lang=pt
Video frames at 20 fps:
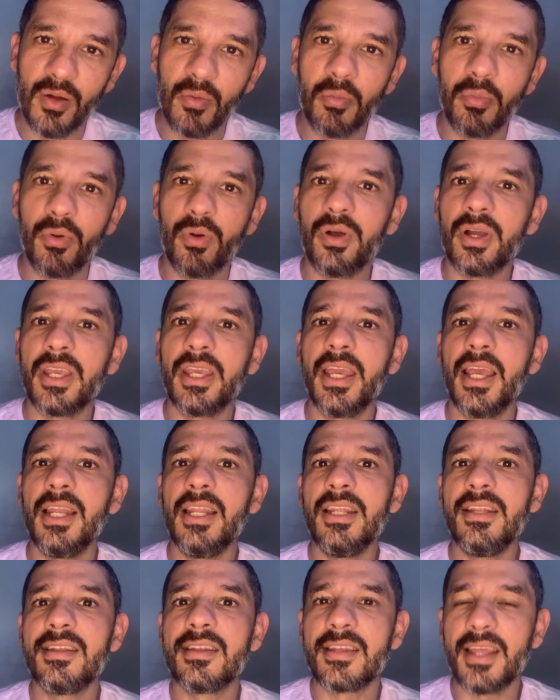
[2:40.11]
porque
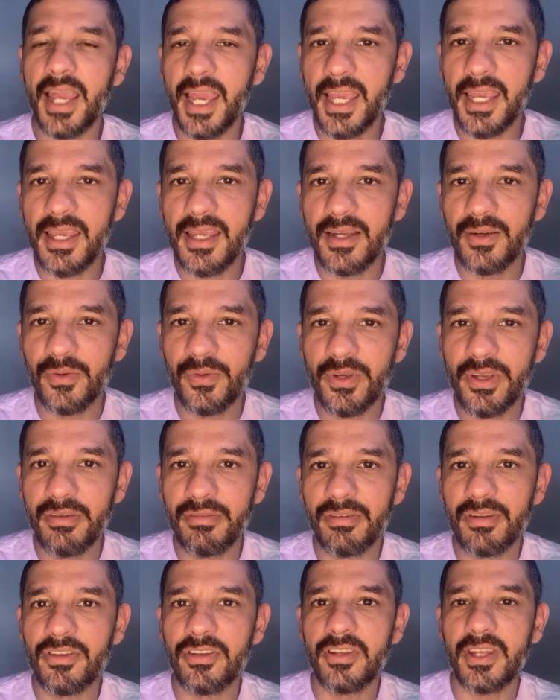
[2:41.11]
ele tem o que
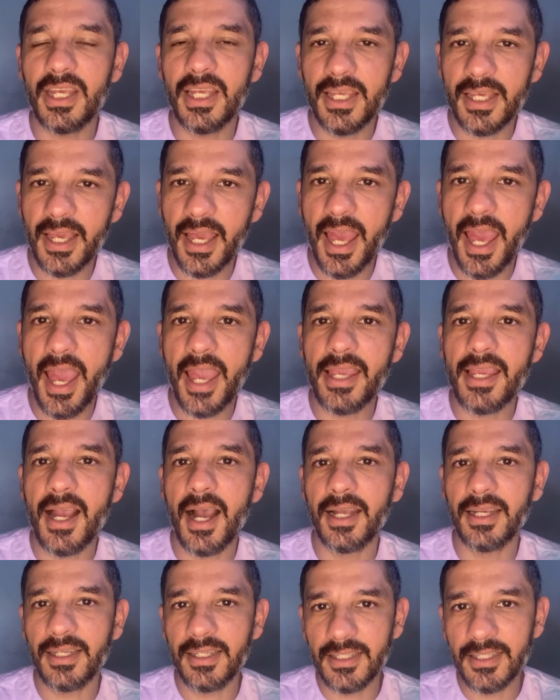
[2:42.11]
você quer e
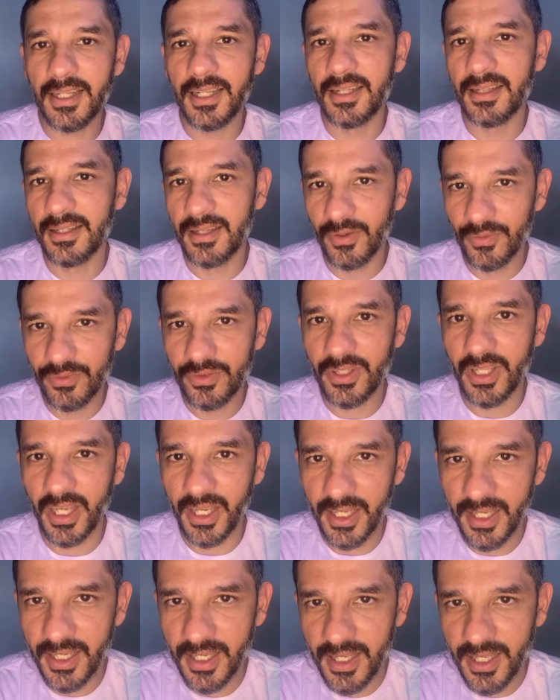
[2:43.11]
ainda não tem.